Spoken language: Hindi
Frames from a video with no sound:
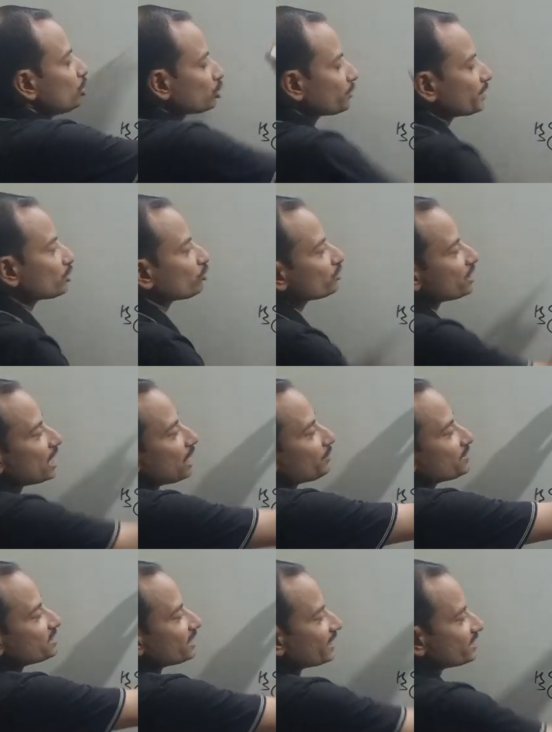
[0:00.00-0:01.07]
तो मैं देखो यहाँ भी
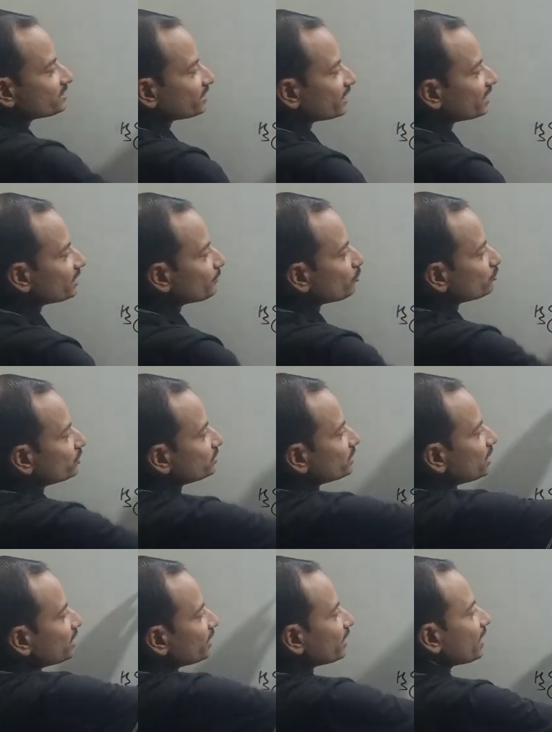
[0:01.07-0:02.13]
सेकंड सेकंड अपोजिट
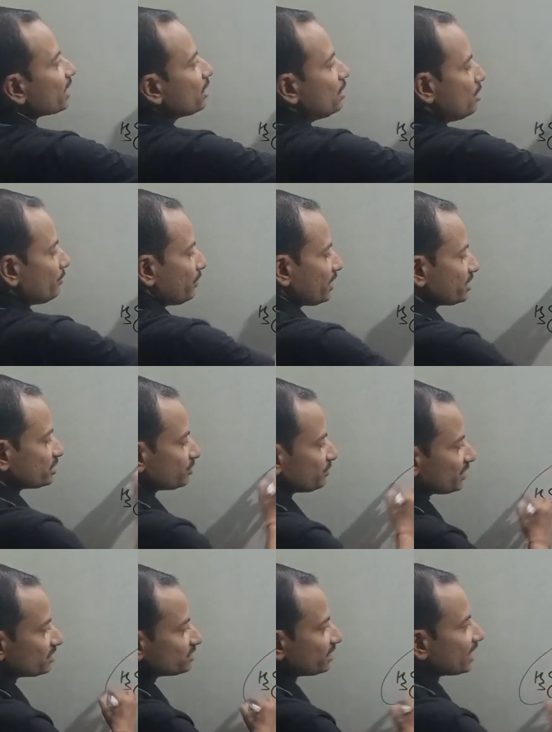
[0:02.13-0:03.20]
चला गया फर्स्ट
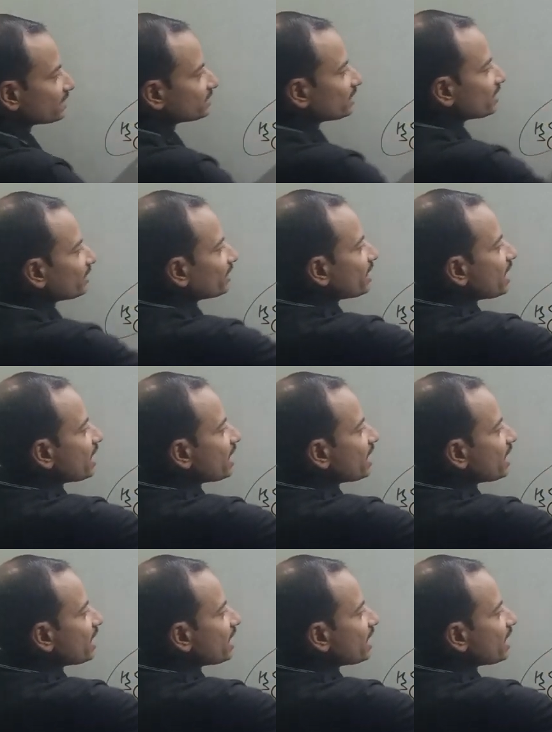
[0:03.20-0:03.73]
फर्स्ट क्या चला गया